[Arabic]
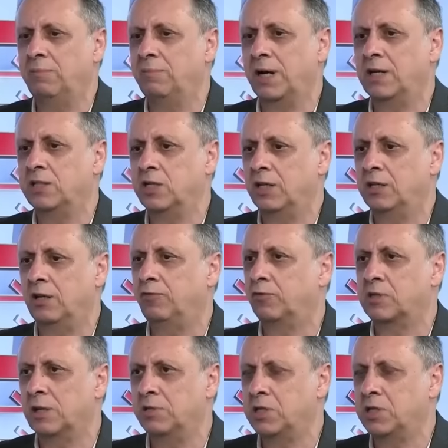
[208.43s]
ما كانش عندي
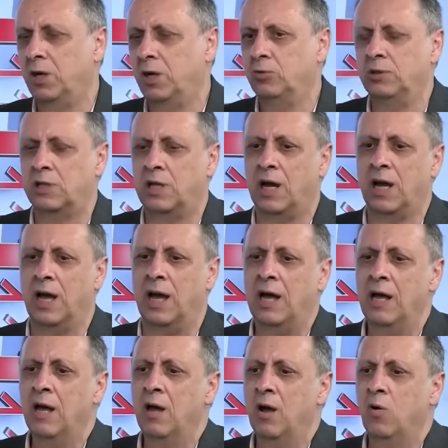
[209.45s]
الفرصه باش نعاود نتلاقاه
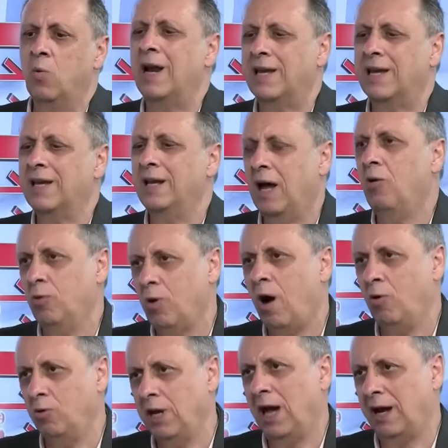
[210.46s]
ولكن
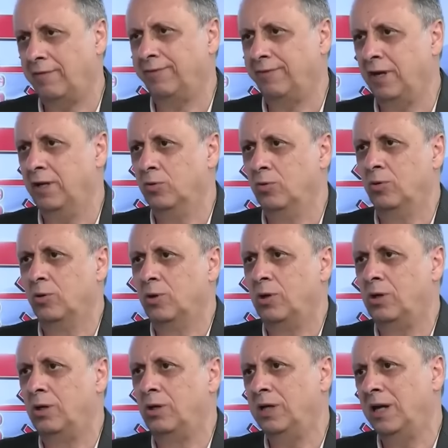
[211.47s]
هو يعرف انه نعم.